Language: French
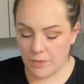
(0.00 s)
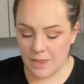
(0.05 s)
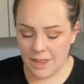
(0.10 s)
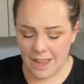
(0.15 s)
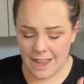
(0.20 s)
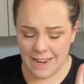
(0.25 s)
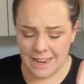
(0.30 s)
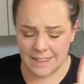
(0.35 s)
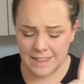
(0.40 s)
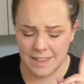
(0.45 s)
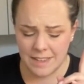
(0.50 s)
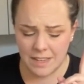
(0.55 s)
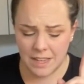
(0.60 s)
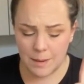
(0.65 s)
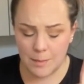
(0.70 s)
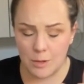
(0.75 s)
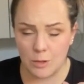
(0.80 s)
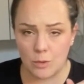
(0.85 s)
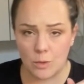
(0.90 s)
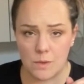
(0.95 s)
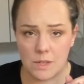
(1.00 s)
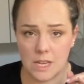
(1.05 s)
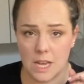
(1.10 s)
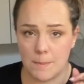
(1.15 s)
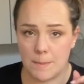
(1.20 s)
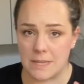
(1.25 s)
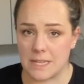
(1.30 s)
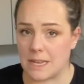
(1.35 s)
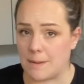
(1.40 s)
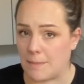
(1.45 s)
Elle a été très bonne conseillère
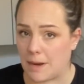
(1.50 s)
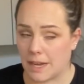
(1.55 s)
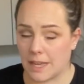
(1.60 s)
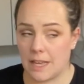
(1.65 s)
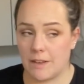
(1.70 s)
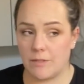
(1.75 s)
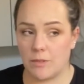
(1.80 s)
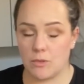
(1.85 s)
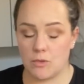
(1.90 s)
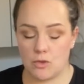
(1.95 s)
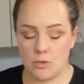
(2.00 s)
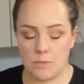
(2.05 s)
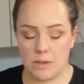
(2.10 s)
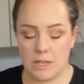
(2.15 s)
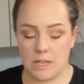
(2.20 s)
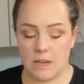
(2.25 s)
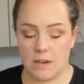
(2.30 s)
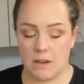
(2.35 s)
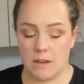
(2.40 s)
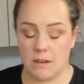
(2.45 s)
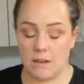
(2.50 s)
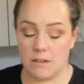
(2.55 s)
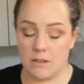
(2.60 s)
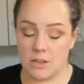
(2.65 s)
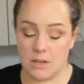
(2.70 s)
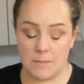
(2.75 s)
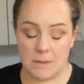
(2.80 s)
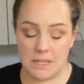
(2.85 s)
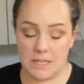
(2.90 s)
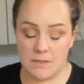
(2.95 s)
parce qu'elle m'a rien vendu, mais euh,
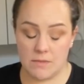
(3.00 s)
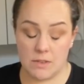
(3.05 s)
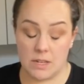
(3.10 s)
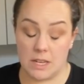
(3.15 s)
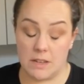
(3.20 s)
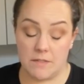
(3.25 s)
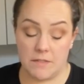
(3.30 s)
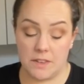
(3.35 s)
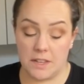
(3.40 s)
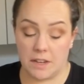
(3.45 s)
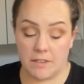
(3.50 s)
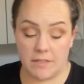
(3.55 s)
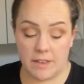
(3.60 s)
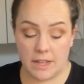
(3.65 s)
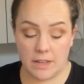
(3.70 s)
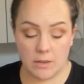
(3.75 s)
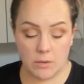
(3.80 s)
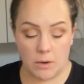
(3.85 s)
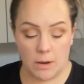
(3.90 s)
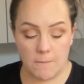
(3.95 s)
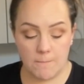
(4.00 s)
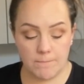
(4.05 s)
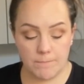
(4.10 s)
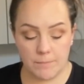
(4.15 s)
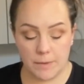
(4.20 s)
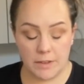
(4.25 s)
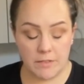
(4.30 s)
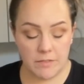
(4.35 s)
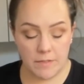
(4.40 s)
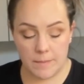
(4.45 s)
elle m'a dit vous allez finir verte quoi.
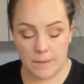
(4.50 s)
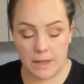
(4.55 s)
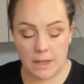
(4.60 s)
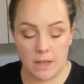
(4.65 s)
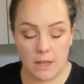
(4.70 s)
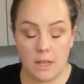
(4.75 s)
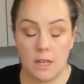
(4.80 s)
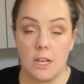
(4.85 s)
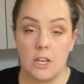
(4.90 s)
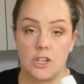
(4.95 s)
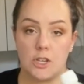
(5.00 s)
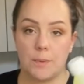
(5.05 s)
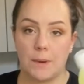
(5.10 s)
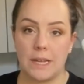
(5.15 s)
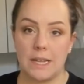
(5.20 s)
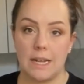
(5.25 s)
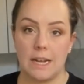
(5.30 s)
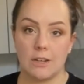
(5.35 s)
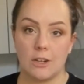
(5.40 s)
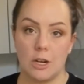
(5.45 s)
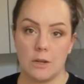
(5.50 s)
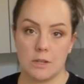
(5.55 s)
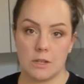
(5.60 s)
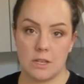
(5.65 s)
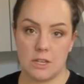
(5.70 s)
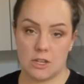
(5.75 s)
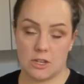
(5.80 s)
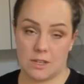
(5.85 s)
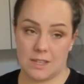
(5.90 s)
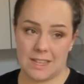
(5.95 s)
Bref. J'ai pris de l'alcool,
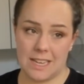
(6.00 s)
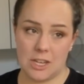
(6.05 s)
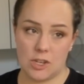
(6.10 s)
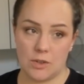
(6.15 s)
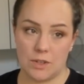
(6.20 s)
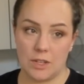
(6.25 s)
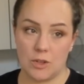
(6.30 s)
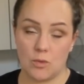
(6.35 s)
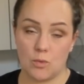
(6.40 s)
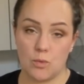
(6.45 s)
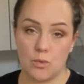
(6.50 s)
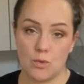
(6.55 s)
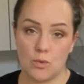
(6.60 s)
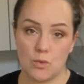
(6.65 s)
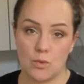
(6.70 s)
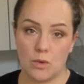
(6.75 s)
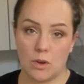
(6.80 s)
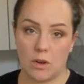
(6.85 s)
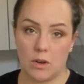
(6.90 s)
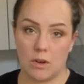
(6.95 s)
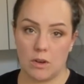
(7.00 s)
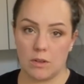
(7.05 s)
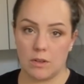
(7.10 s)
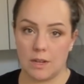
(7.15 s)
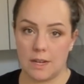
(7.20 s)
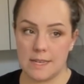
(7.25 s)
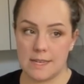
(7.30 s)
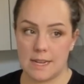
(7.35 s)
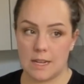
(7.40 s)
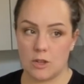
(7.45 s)
ça j'en ai toujours euh, dans
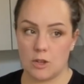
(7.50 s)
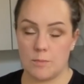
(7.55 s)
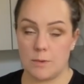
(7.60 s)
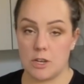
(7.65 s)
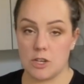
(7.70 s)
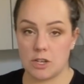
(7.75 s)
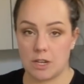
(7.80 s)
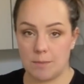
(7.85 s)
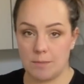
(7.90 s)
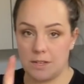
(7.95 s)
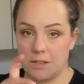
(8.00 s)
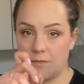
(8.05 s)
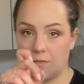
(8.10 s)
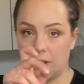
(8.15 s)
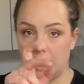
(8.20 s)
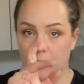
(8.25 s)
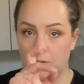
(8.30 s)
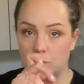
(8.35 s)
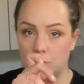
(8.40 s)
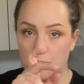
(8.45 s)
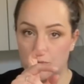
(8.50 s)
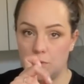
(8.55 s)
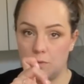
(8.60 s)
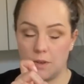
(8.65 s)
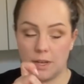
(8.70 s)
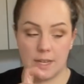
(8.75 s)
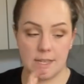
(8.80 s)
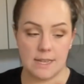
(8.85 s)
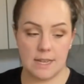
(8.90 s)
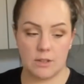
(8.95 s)
la salle de bain. J'ai un petit flacon
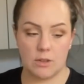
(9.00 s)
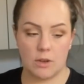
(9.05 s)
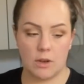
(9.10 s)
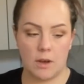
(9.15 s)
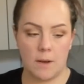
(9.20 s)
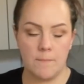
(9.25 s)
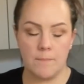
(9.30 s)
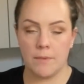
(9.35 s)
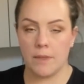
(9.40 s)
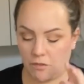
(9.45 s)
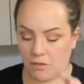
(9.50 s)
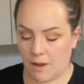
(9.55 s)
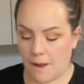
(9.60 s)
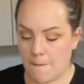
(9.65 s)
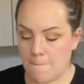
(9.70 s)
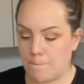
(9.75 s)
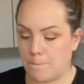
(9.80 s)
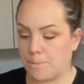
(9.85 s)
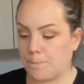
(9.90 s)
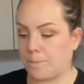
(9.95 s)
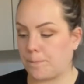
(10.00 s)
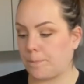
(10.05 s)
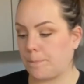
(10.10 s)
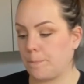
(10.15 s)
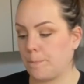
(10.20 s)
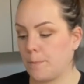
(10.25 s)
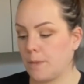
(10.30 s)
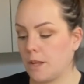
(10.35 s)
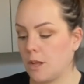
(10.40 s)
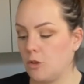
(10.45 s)
pulvérisateur.
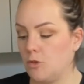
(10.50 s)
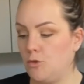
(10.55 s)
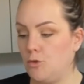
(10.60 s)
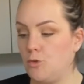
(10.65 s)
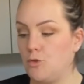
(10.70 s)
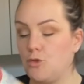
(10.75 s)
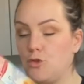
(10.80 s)
Du